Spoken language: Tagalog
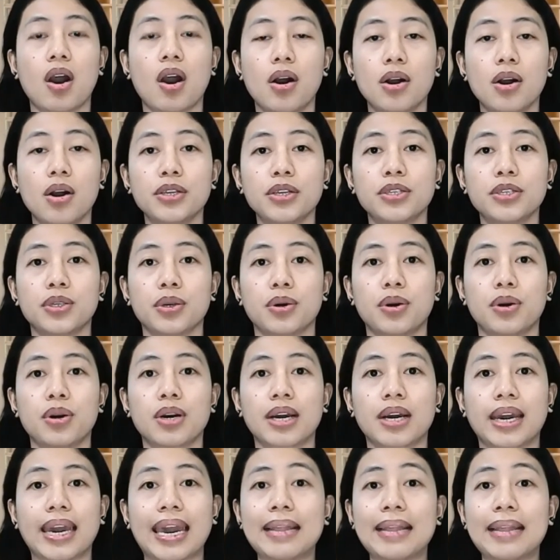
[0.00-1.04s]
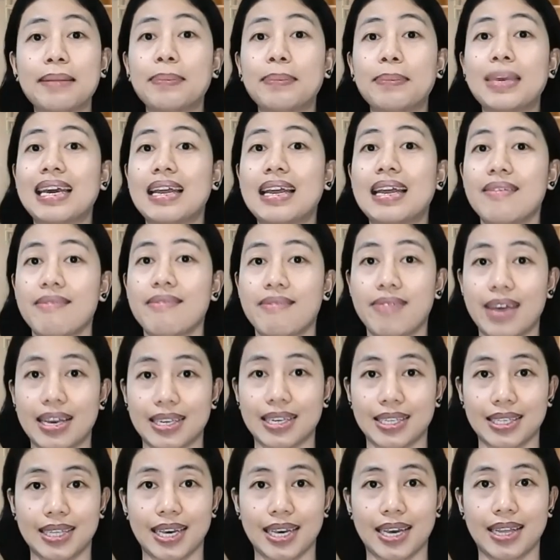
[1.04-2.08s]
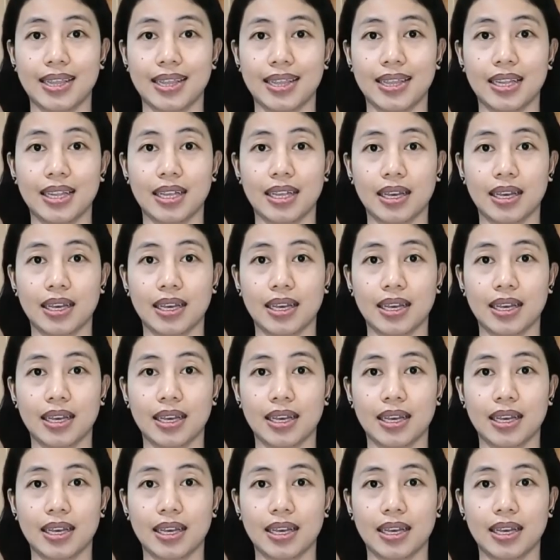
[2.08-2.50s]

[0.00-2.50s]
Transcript: also can be invested.